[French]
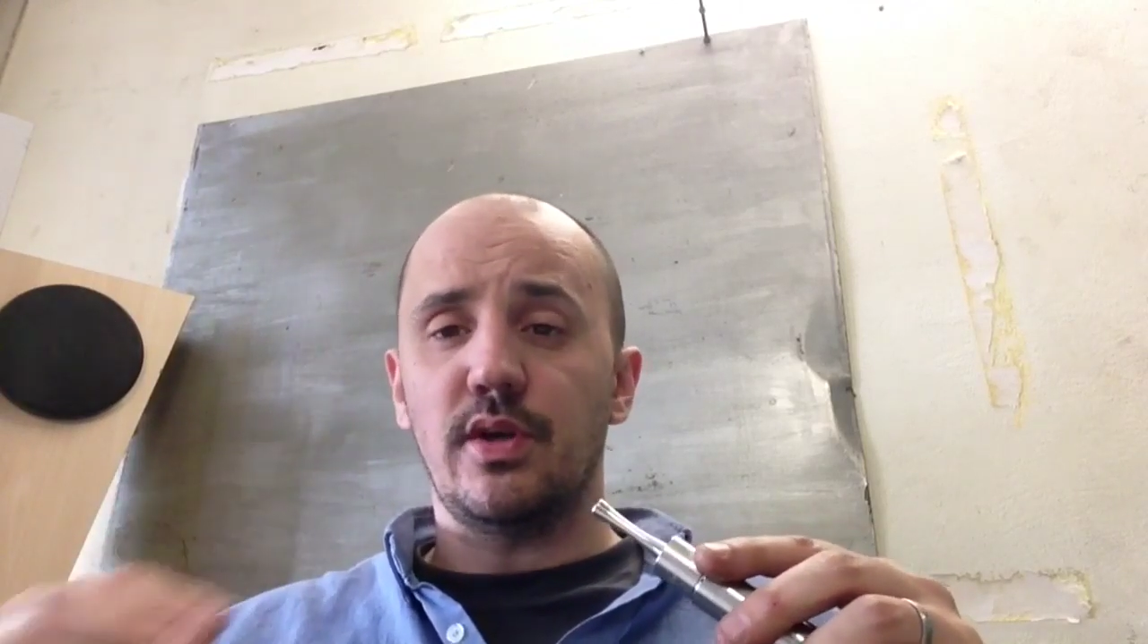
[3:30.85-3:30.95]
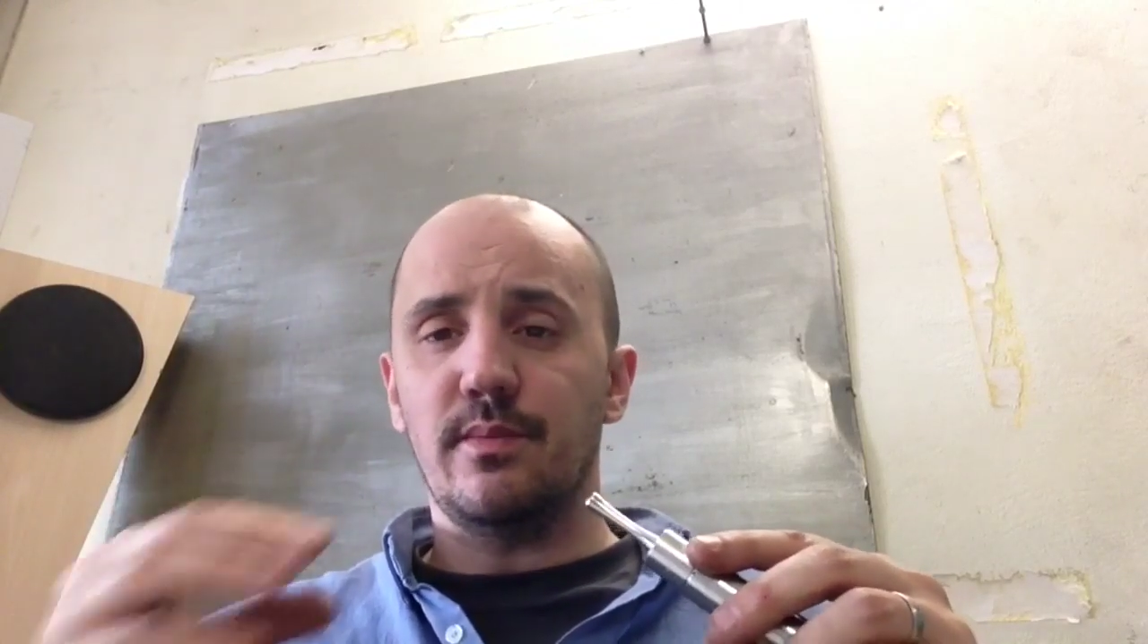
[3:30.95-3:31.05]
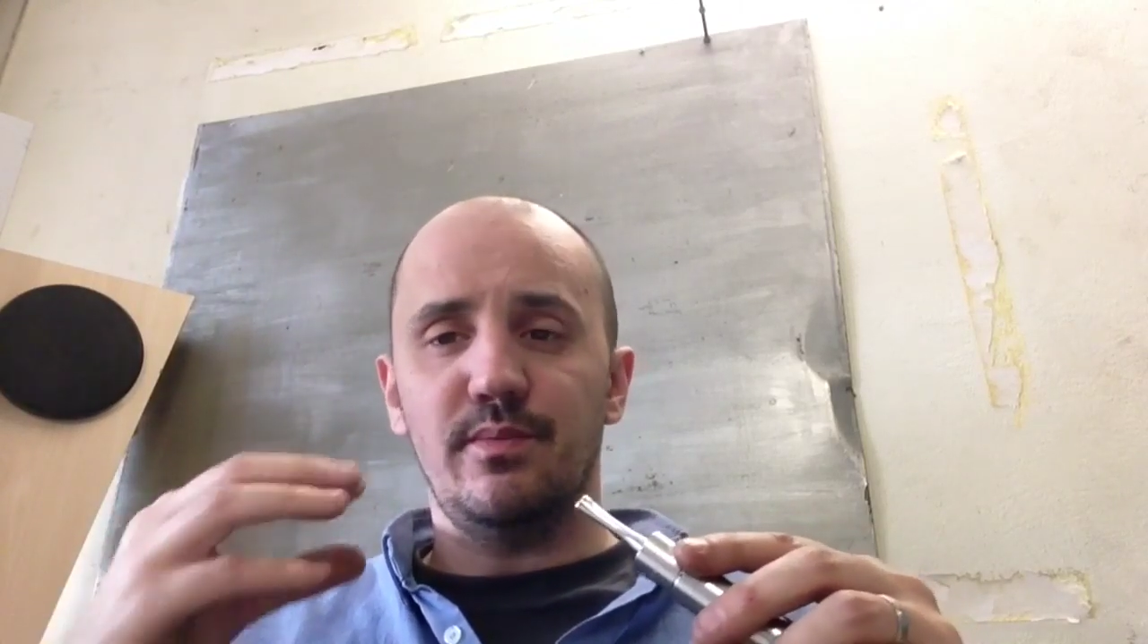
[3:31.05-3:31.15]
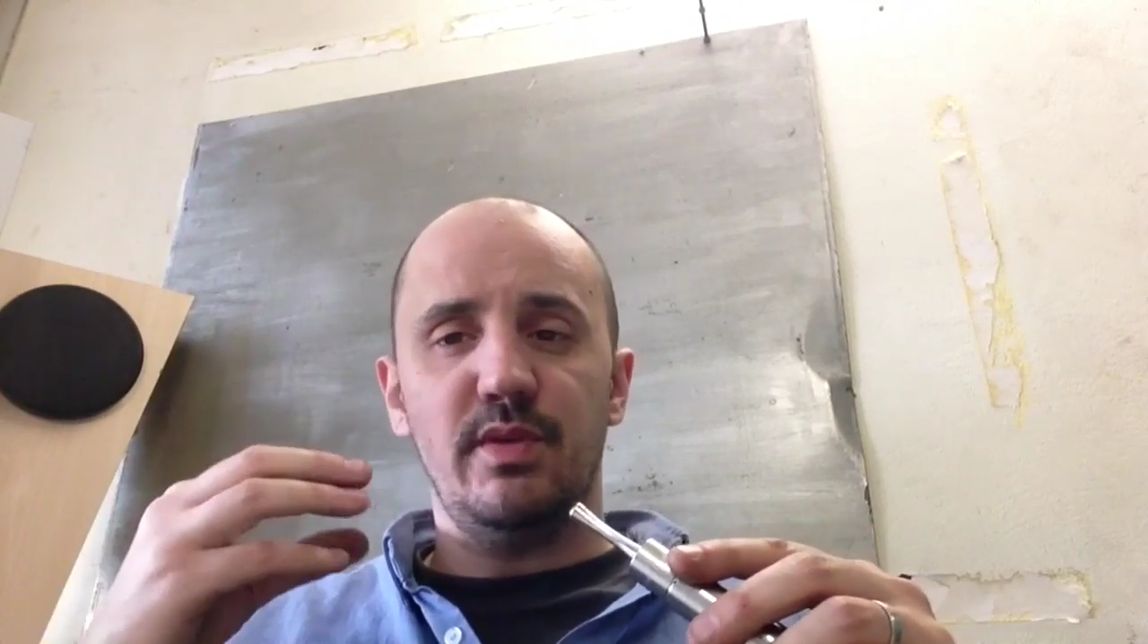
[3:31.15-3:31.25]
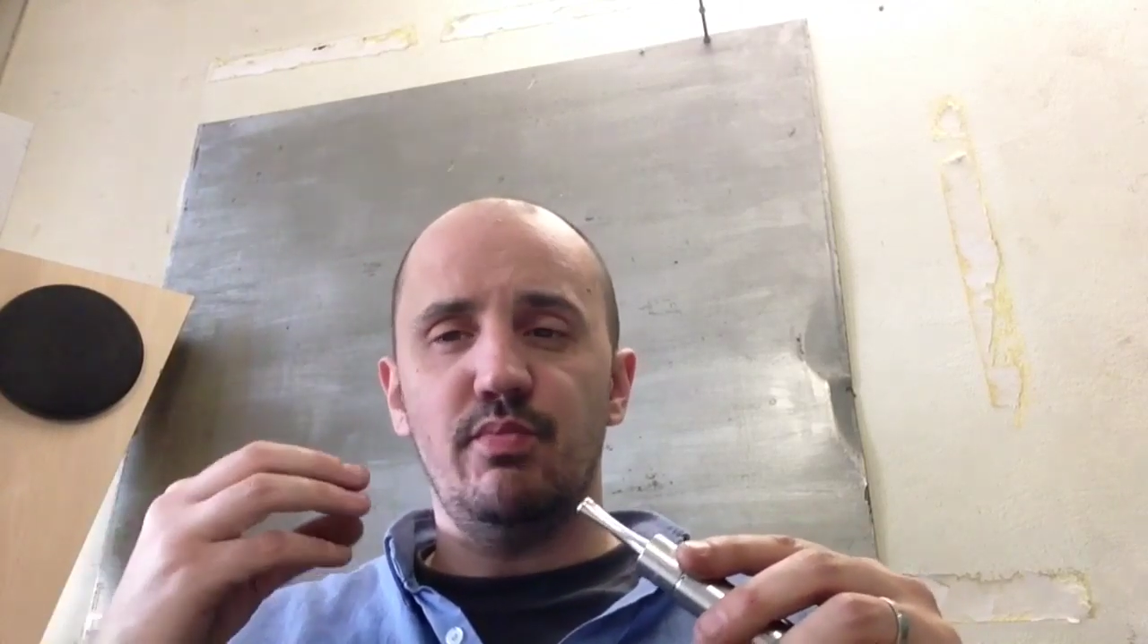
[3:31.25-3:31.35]

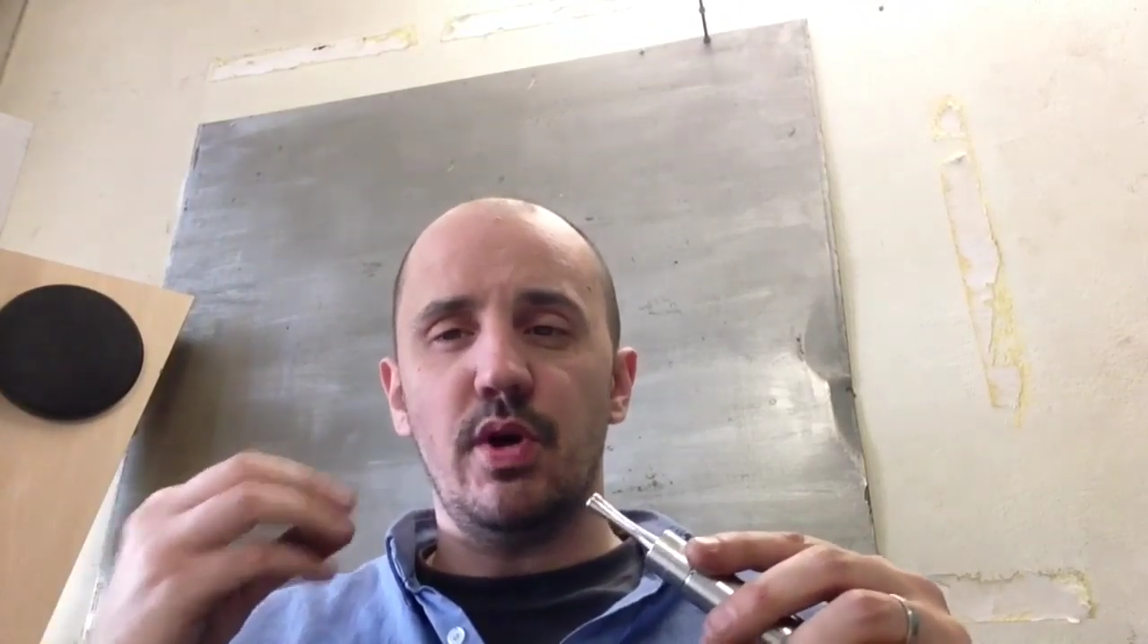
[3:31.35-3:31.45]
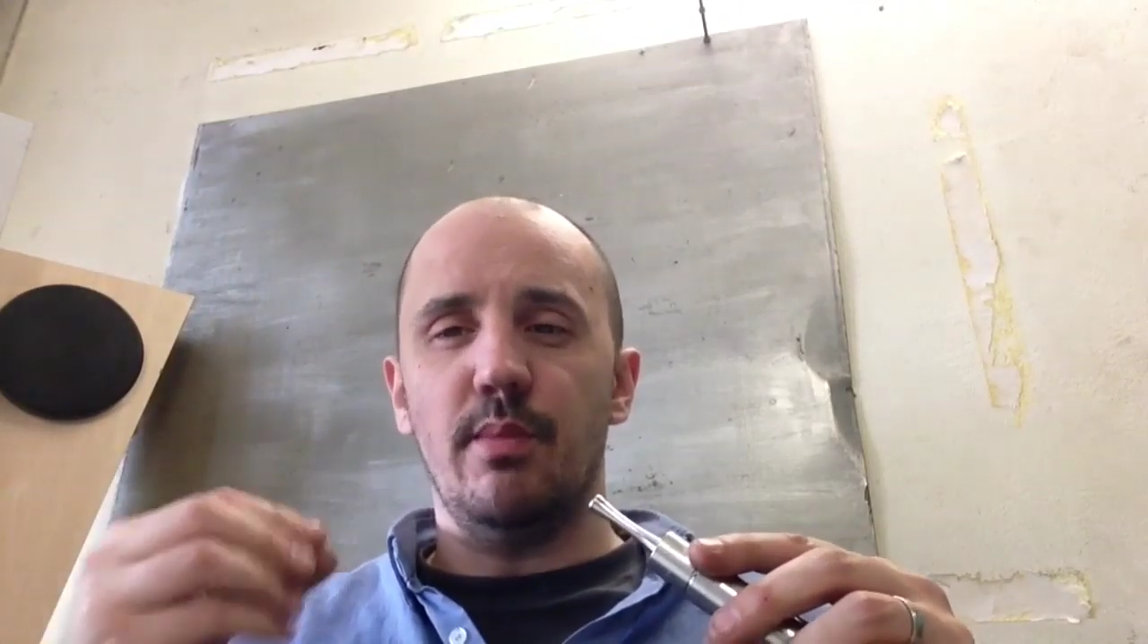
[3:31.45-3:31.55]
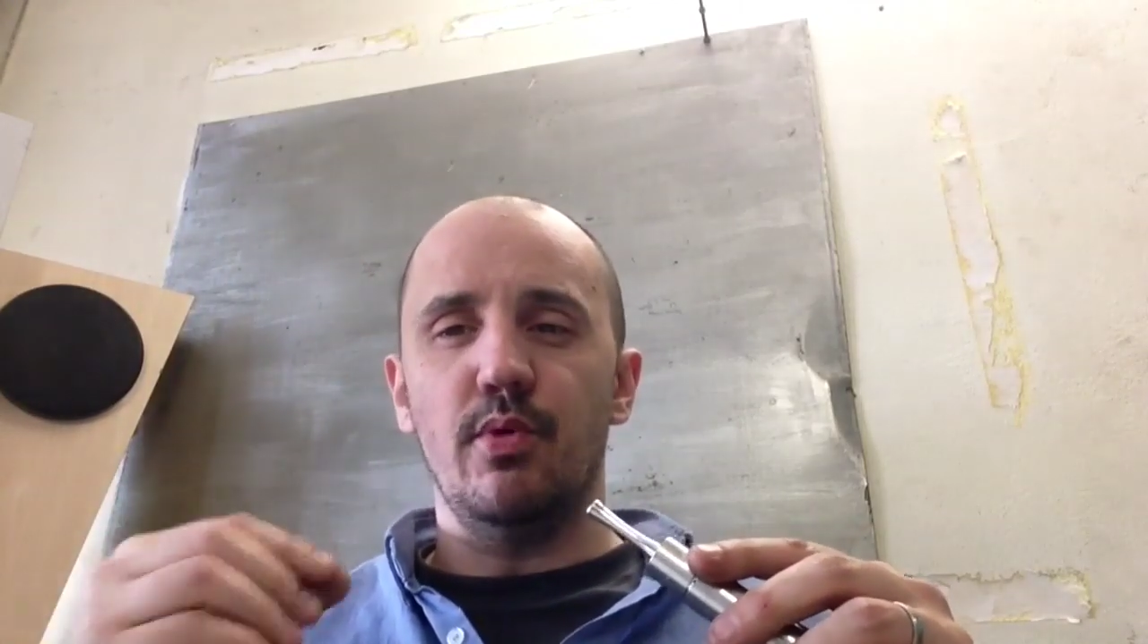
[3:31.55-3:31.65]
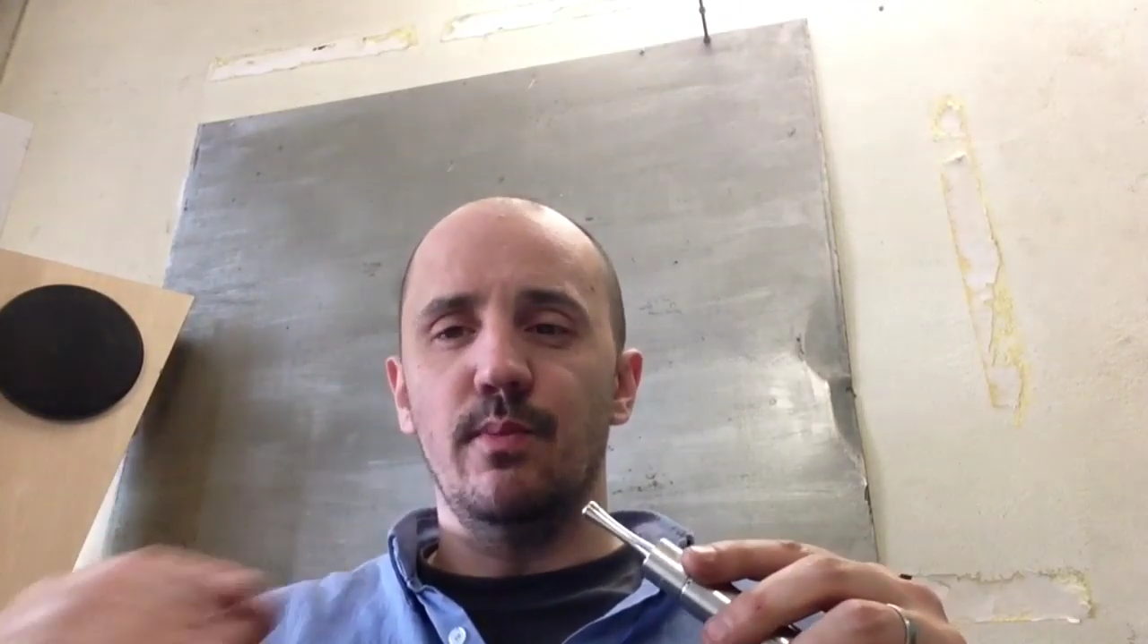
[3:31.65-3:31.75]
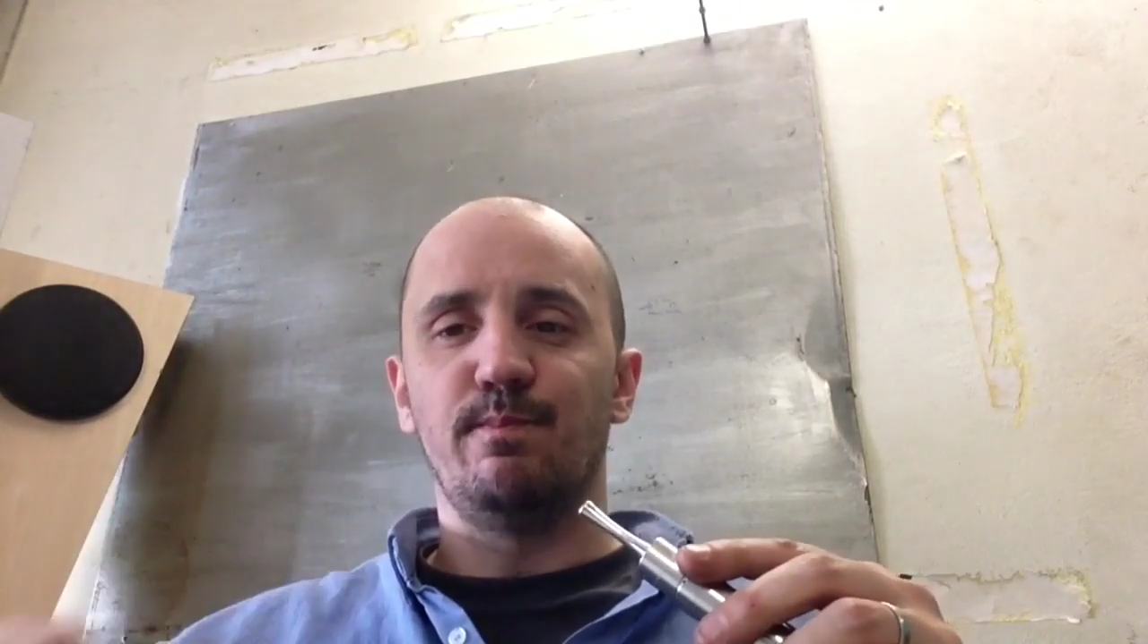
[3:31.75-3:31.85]
un petit peu râpeux.